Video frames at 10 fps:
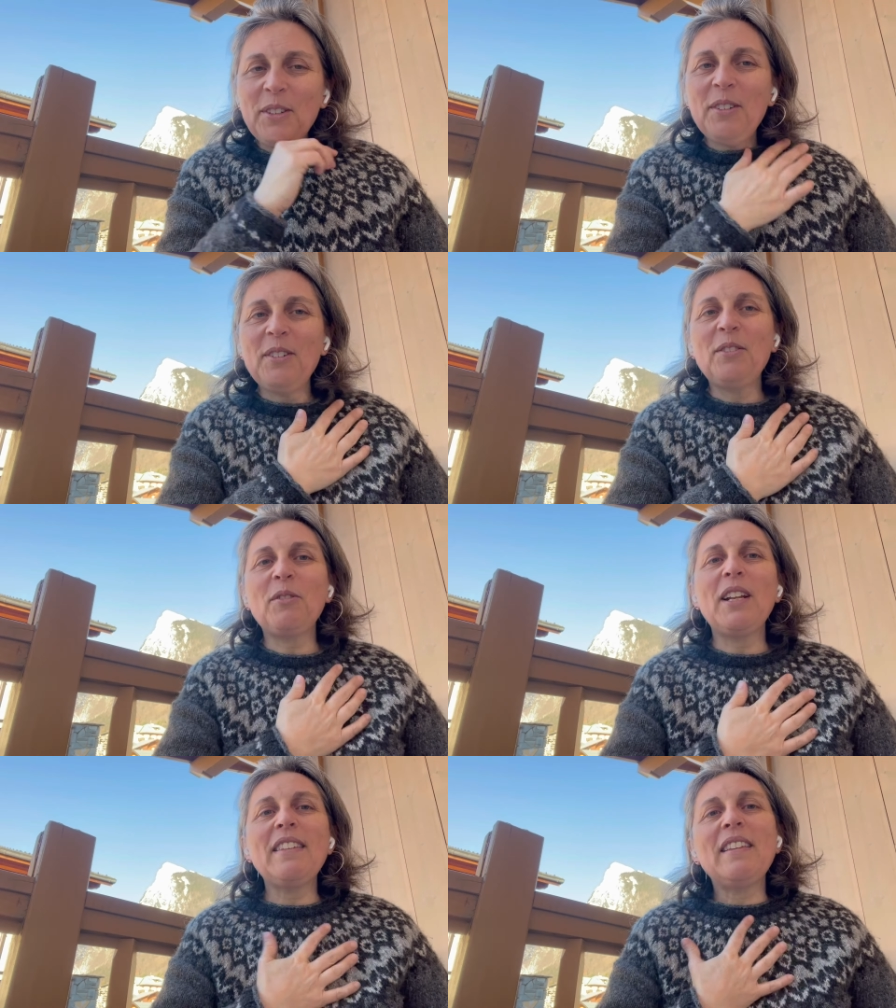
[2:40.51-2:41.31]
Euh, donc,
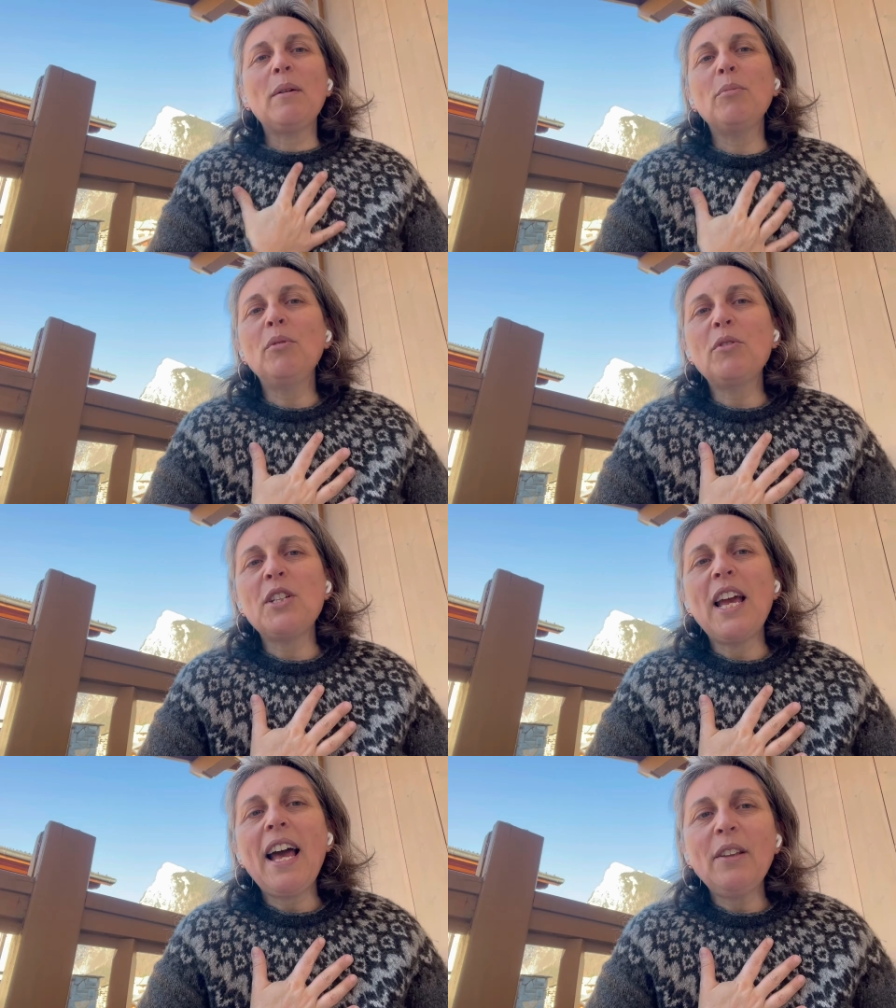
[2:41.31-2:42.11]
voilà, c'est un pull que
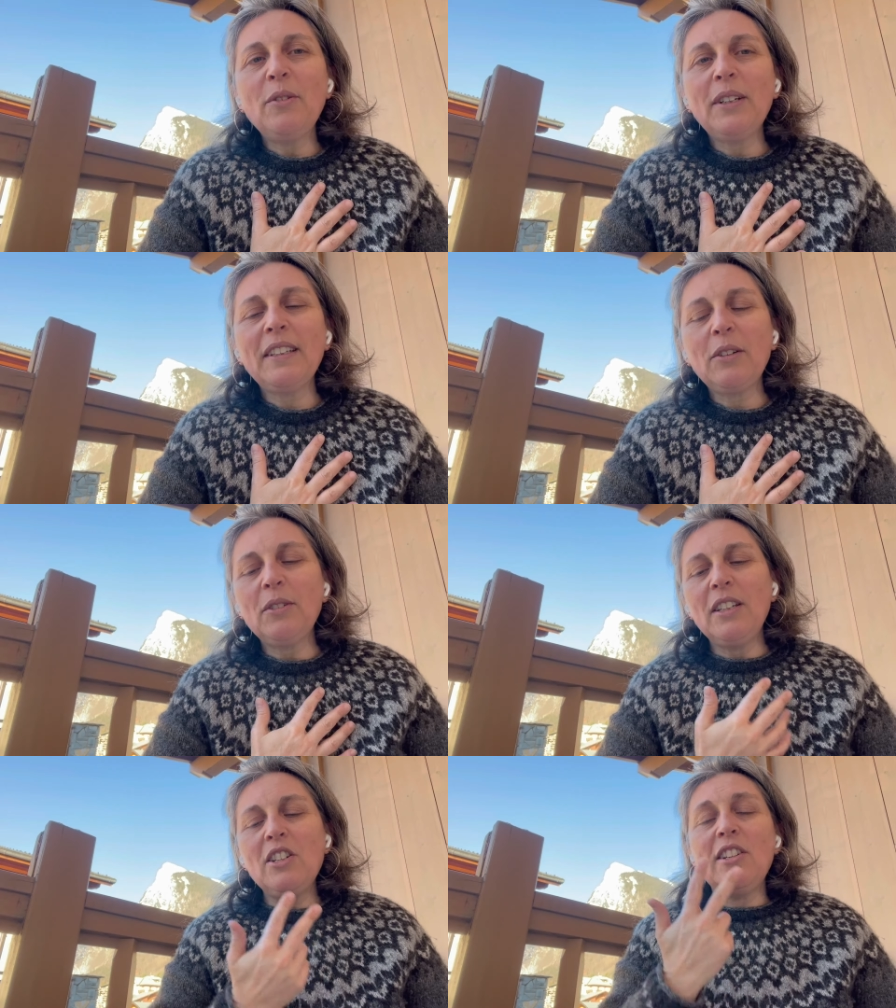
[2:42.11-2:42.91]
j'ai adoré
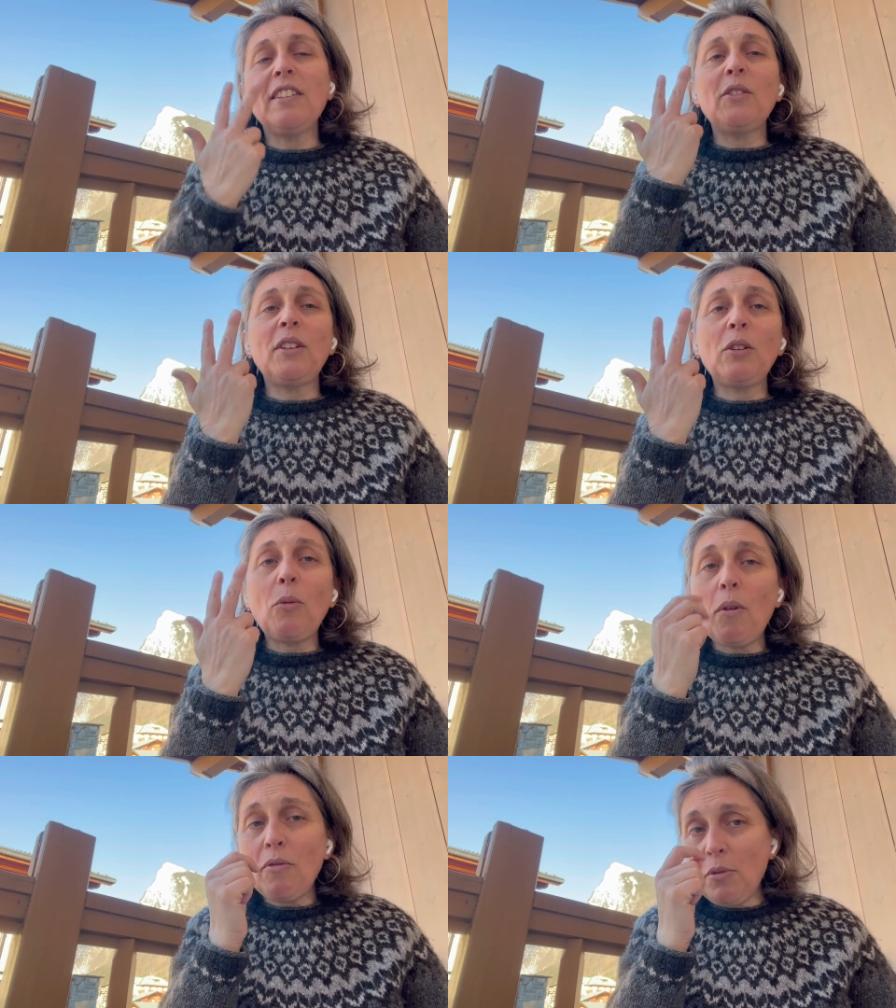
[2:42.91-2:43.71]
tricoter. Je l'ai tricoté
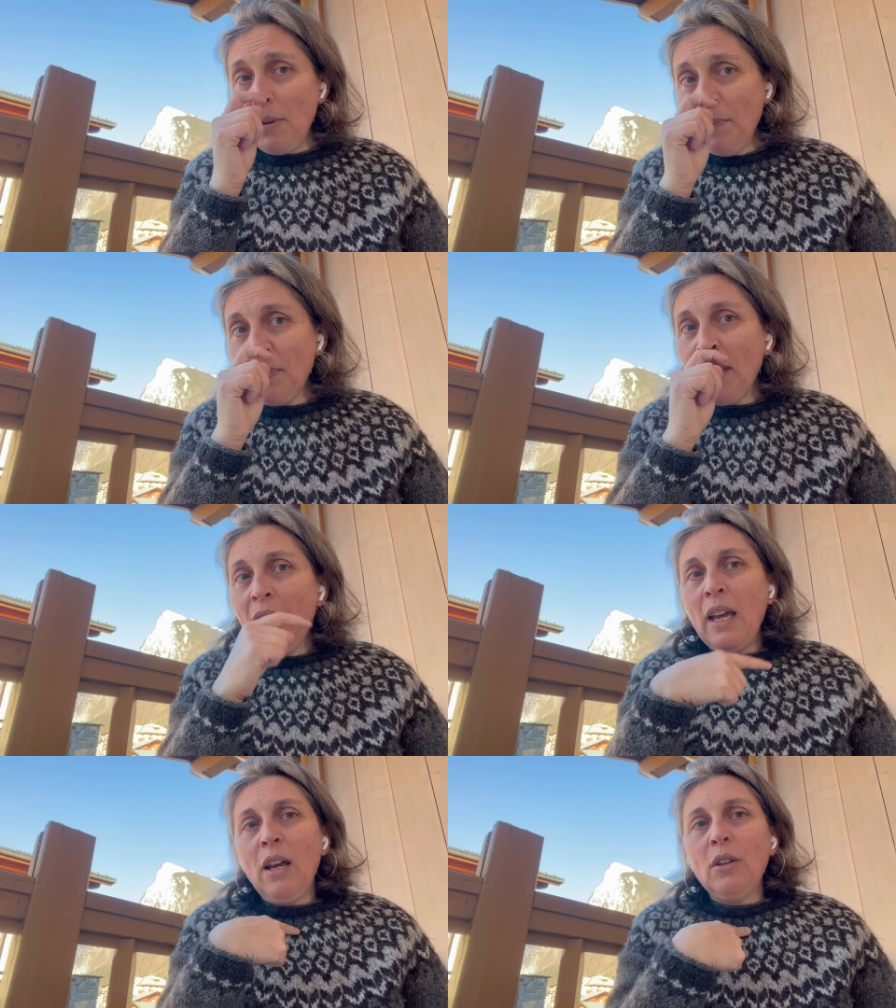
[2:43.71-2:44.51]
trois fois,
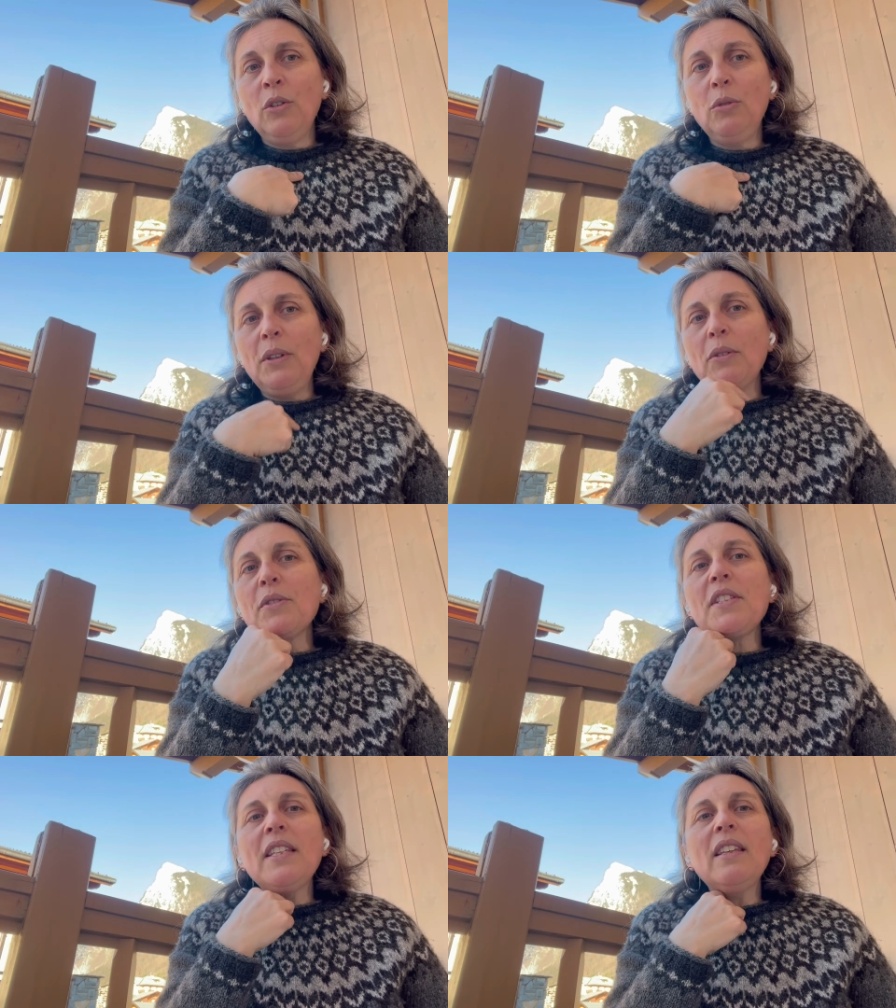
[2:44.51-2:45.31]
deux
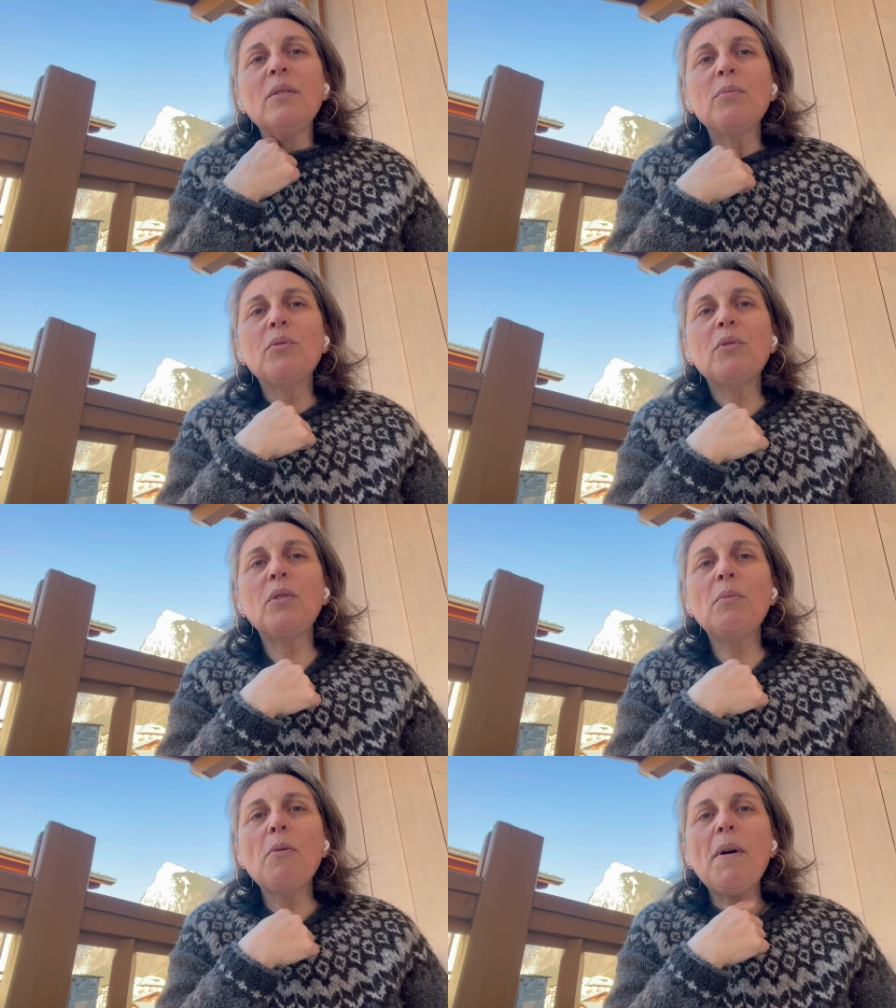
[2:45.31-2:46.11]
identiques pour
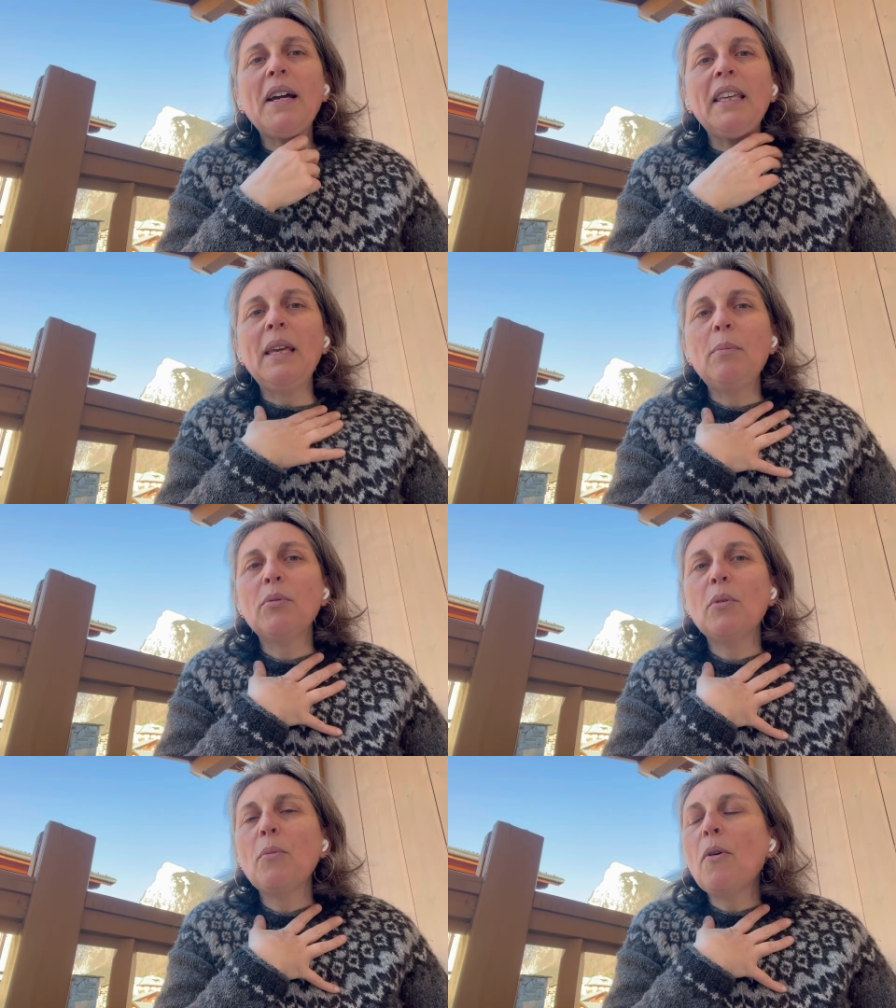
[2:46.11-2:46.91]
mon mari et
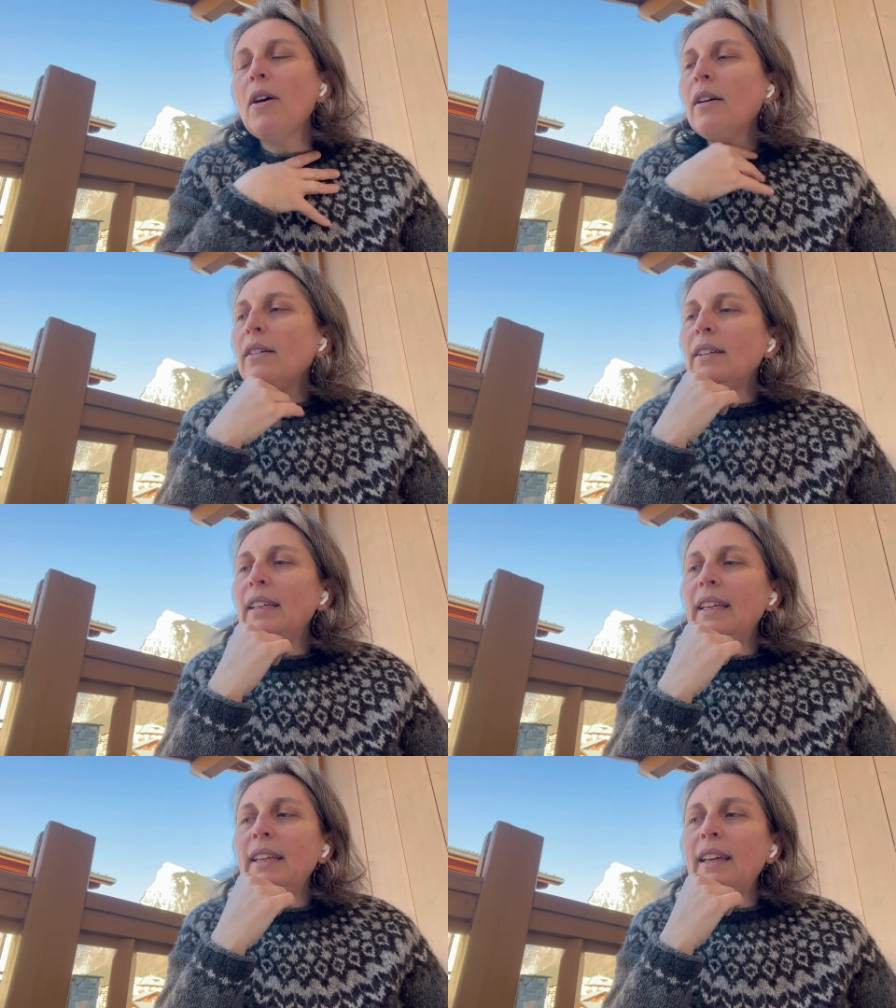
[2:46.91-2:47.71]
pour moi,
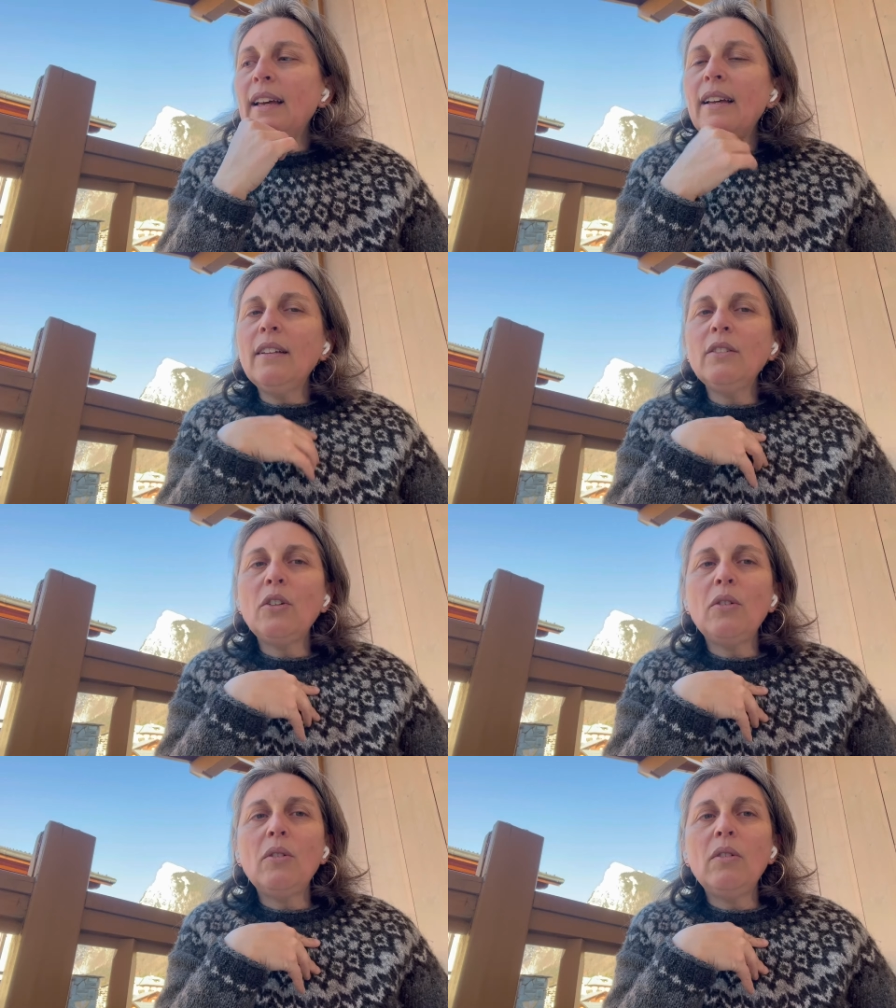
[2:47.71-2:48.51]
et un
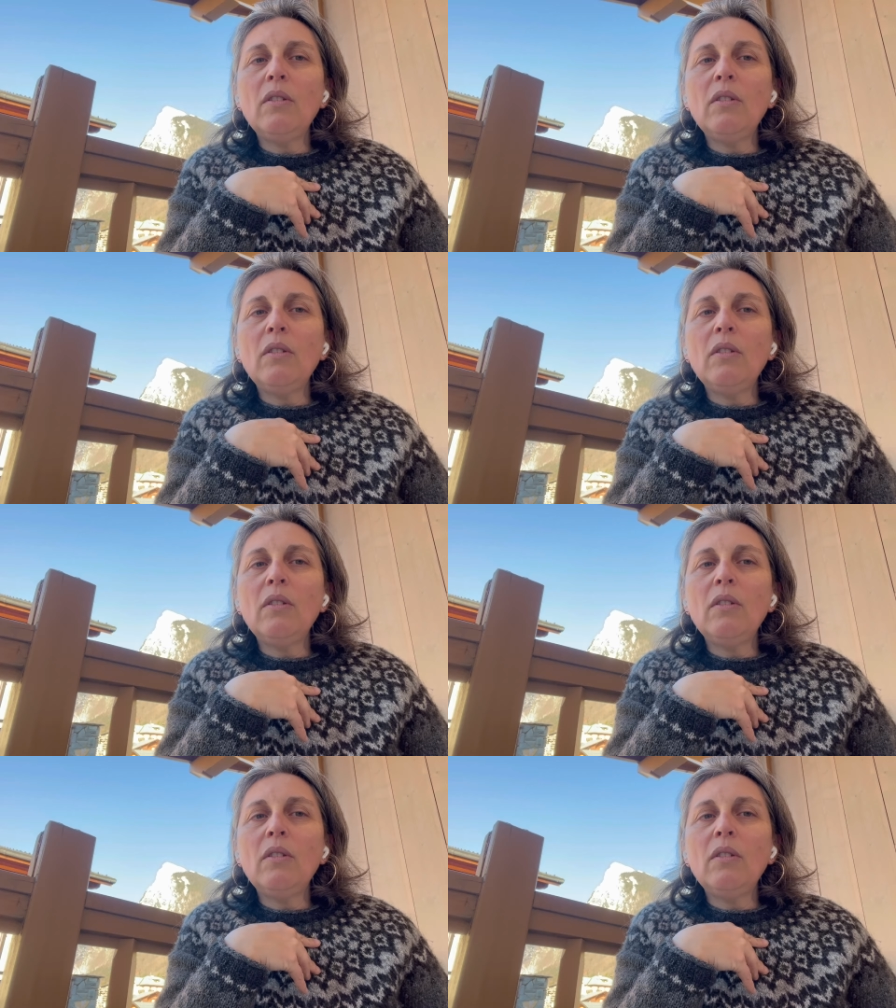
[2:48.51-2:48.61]
dans